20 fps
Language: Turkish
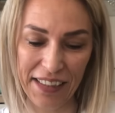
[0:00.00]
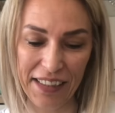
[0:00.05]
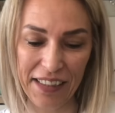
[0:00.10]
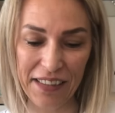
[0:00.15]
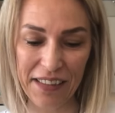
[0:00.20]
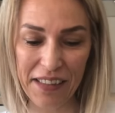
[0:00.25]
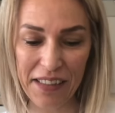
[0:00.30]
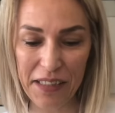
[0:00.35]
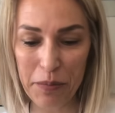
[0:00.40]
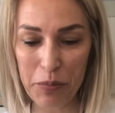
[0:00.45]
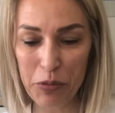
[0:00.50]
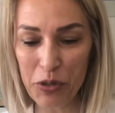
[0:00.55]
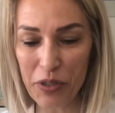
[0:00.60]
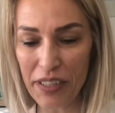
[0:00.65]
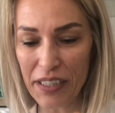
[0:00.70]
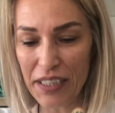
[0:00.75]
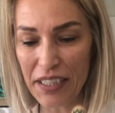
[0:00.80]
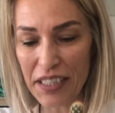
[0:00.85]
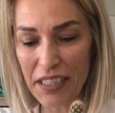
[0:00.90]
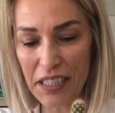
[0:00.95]
Size
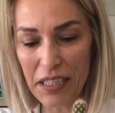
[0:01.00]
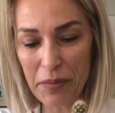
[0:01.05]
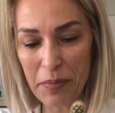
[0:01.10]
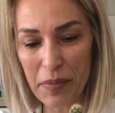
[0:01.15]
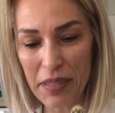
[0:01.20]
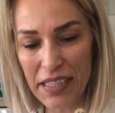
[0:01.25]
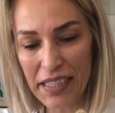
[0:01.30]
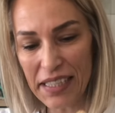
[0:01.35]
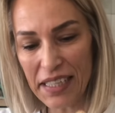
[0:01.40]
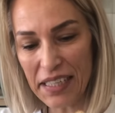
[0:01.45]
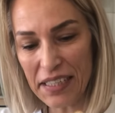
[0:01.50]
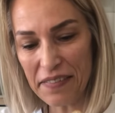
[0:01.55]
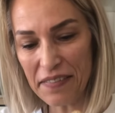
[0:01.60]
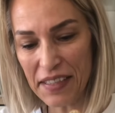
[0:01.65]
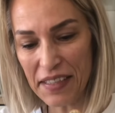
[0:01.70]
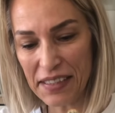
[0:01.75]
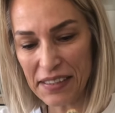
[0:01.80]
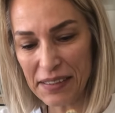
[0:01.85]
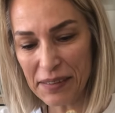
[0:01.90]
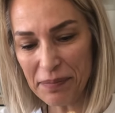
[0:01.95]
bunlarla ilgili bilgiler
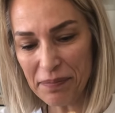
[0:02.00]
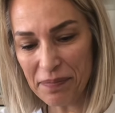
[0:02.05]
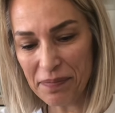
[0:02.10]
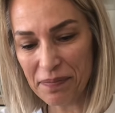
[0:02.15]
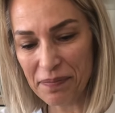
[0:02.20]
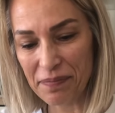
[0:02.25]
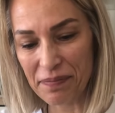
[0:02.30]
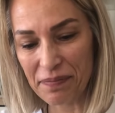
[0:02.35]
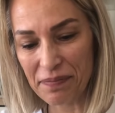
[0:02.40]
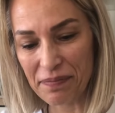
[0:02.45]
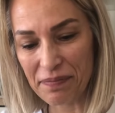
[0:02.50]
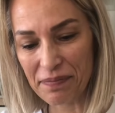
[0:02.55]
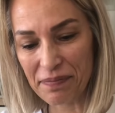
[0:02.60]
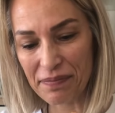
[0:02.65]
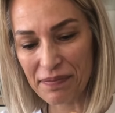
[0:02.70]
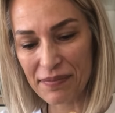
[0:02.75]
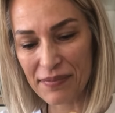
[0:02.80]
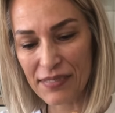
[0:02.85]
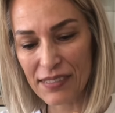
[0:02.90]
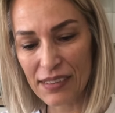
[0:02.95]
verdim.
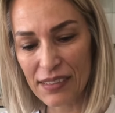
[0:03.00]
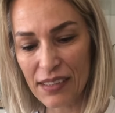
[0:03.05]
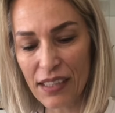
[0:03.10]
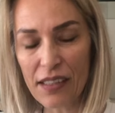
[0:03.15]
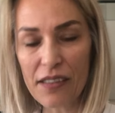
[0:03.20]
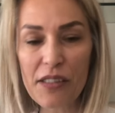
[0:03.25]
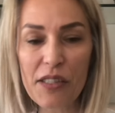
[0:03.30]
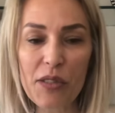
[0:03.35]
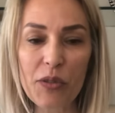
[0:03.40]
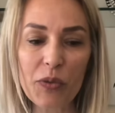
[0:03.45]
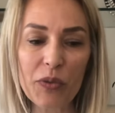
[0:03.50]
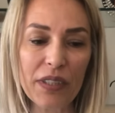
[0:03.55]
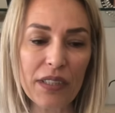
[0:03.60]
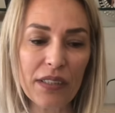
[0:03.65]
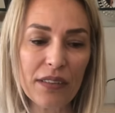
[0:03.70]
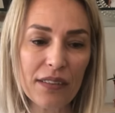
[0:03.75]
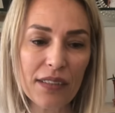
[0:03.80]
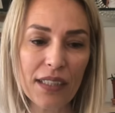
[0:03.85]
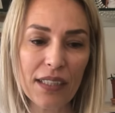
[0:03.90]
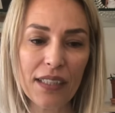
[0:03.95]
Daha sonra
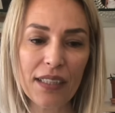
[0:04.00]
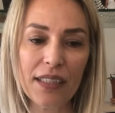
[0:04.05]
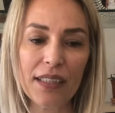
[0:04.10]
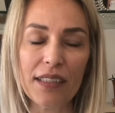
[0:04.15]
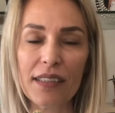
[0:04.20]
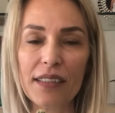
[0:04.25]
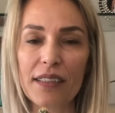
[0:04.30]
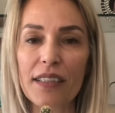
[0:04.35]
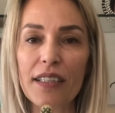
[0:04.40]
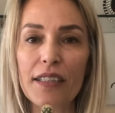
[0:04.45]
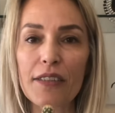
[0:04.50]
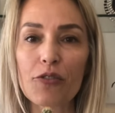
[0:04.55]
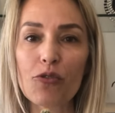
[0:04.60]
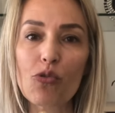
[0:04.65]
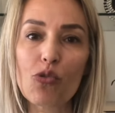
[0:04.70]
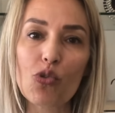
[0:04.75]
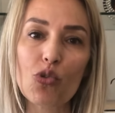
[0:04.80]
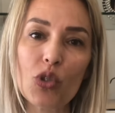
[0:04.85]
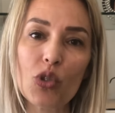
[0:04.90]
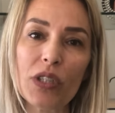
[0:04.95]

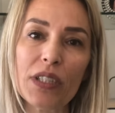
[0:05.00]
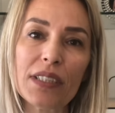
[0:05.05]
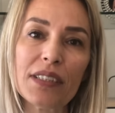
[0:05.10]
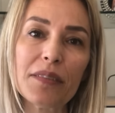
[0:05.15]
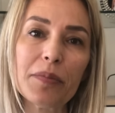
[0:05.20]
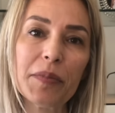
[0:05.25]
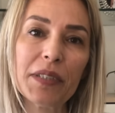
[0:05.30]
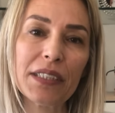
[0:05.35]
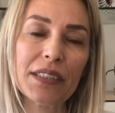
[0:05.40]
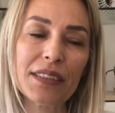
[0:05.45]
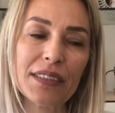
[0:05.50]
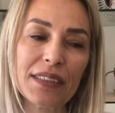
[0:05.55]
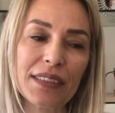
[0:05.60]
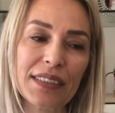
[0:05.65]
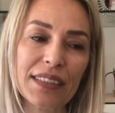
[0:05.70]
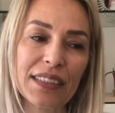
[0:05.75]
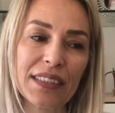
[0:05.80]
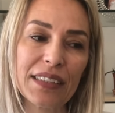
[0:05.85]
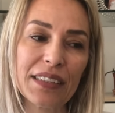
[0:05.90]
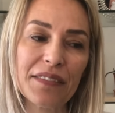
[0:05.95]
kaktüs
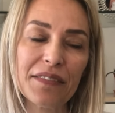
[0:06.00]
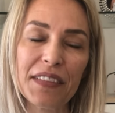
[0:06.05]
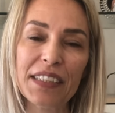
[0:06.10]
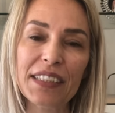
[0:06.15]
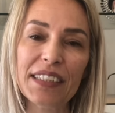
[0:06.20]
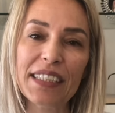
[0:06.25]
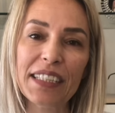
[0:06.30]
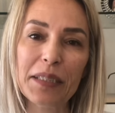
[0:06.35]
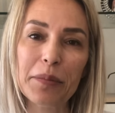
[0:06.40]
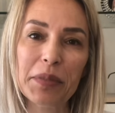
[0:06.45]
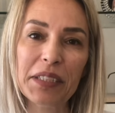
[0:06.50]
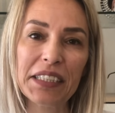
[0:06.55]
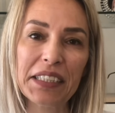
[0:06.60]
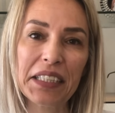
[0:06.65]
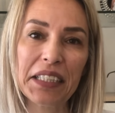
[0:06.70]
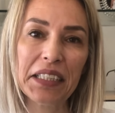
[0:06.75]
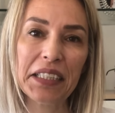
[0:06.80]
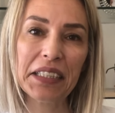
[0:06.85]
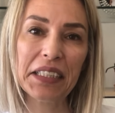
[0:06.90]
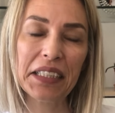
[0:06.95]
çoğaltması ve diğer
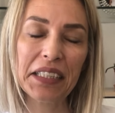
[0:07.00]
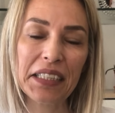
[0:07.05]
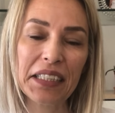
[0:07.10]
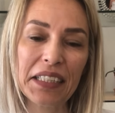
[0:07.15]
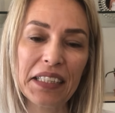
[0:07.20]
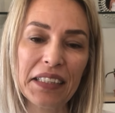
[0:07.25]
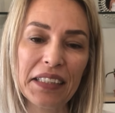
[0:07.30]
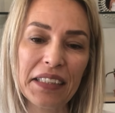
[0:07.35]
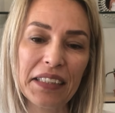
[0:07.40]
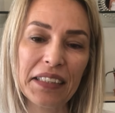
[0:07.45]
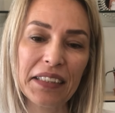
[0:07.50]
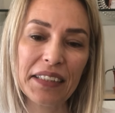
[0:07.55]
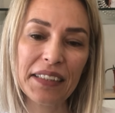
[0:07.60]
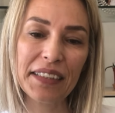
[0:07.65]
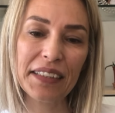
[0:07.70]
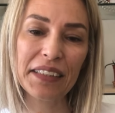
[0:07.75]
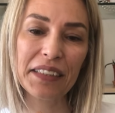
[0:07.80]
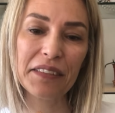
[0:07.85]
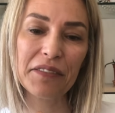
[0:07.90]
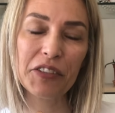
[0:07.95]
bitkilerle ilgili de
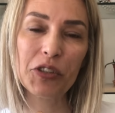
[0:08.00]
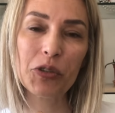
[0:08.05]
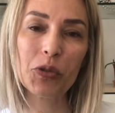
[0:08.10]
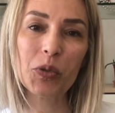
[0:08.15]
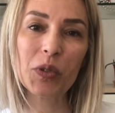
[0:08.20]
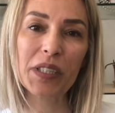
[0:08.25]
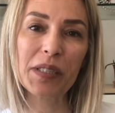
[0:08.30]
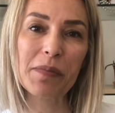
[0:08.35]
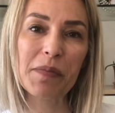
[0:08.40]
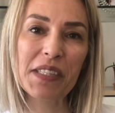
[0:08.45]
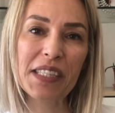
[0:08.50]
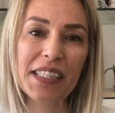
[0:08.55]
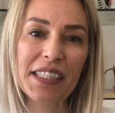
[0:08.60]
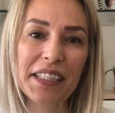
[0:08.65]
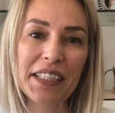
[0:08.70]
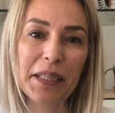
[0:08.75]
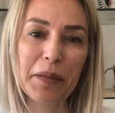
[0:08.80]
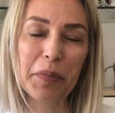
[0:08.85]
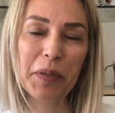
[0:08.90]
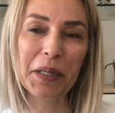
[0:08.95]
e, videolarımı
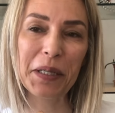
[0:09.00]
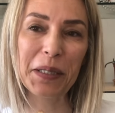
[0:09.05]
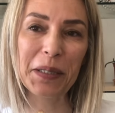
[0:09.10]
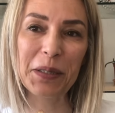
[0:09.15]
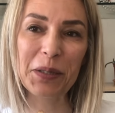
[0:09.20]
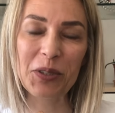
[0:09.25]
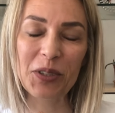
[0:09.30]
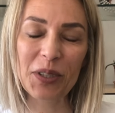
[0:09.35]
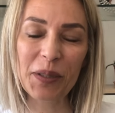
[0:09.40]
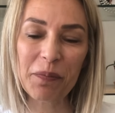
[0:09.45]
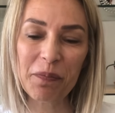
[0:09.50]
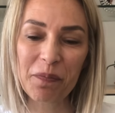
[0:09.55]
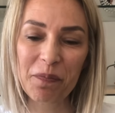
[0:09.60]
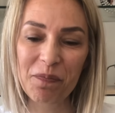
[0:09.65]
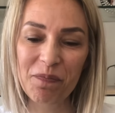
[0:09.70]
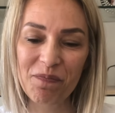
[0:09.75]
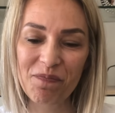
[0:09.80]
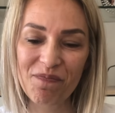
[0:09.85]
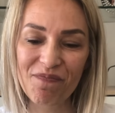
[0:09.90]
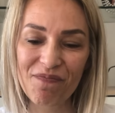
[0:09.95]
sizinle paylaşacağım.
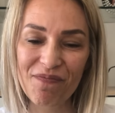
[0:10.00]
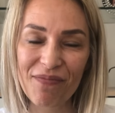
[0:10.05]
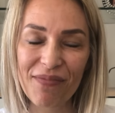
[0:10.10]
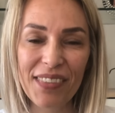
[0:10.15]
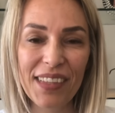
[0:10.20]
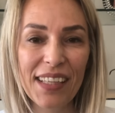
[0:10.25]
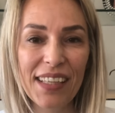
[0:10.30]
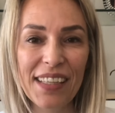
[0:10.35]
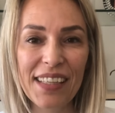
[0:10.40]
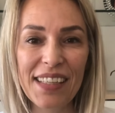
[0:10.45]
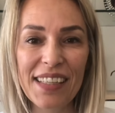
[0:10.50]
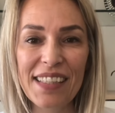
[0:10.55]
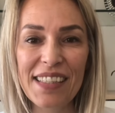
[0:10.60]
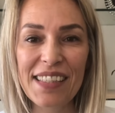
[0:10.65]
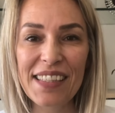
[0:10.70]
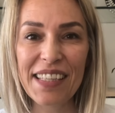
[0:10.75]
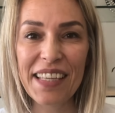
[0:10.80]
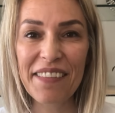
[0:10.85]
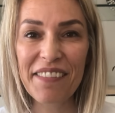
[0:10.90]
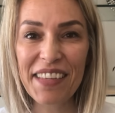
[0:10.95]

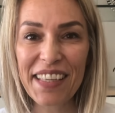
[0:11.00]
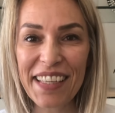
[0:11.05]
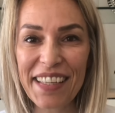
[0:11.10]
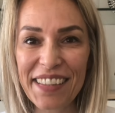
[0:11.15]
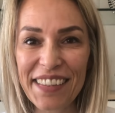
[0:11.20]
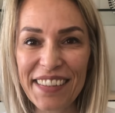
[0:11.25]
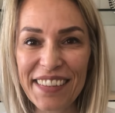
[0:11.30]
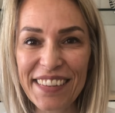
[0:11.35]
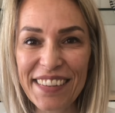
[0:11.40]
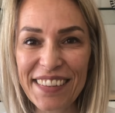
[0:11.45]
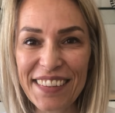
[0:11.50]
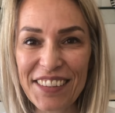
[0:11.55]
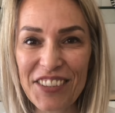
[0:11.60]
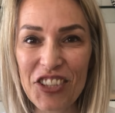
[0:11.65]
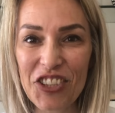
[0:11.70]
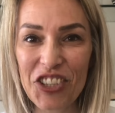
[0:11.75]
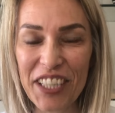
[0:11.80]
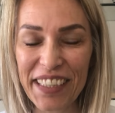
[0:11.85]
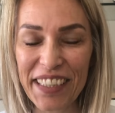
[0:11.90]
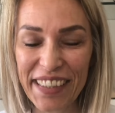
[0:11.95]
Sevgiyle kalın,
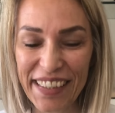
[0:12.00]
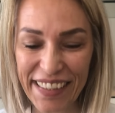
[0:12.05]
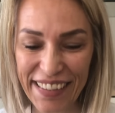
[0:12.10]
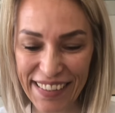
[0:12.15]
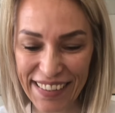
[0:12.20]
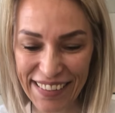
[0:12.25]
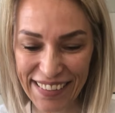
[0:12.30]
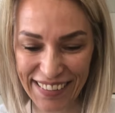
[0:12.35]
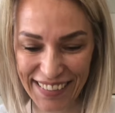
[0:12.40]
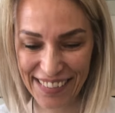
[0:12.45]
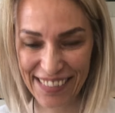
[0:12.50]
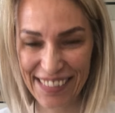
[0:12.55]
çiçekle kalın.